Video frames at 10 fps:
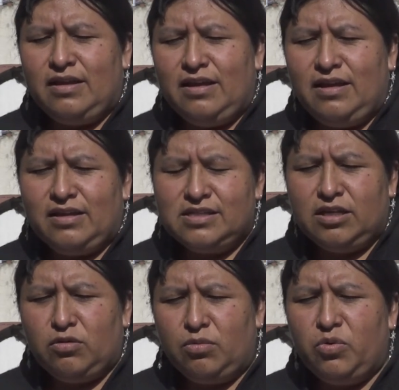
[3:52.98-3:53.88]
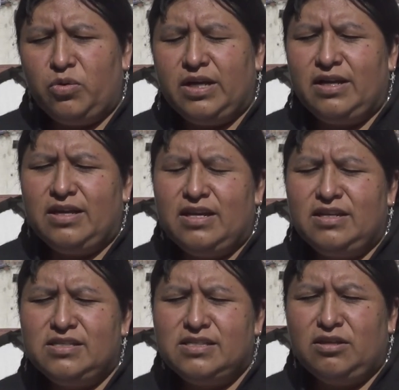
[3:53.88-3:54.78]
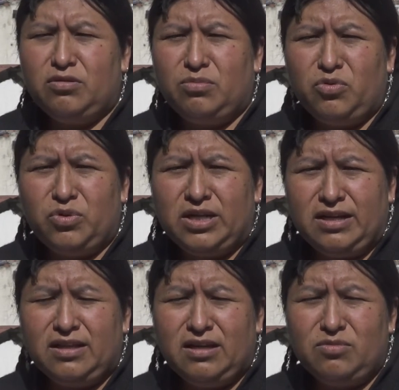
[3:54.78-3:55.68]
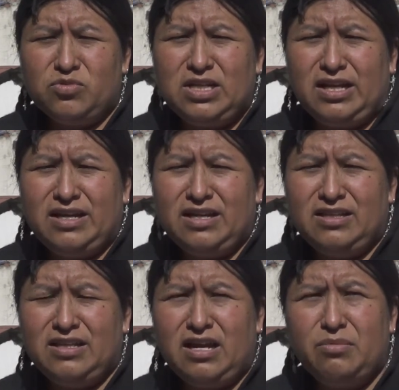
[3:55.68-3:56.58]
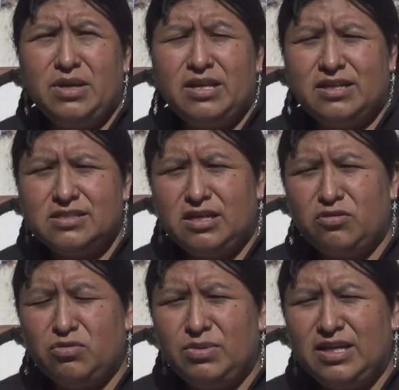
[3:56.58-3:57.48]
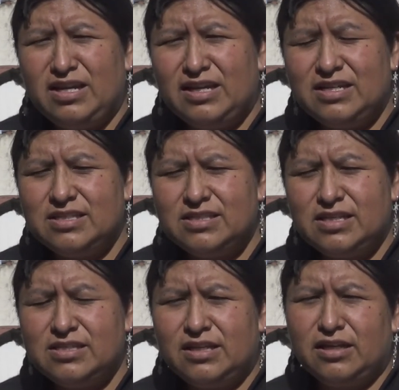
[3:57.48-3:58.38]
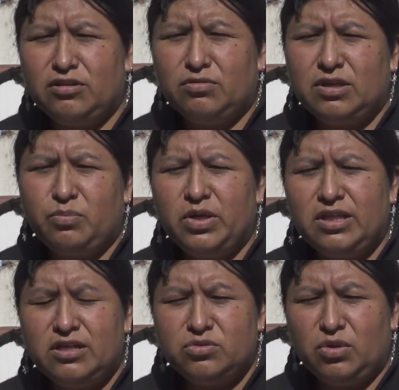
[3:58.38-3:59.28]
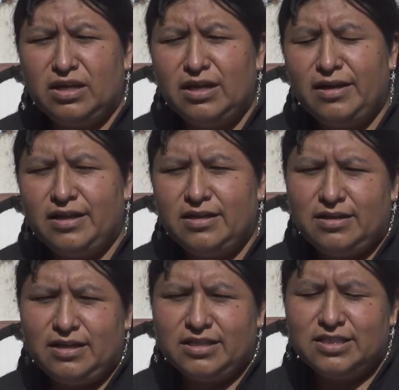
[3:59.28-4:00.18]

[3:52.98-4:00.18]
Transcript: Eh, que se convoca y en este convocar, digamos, de la gente al ver que esta nube negra se está acercando que pueda arruinar la, la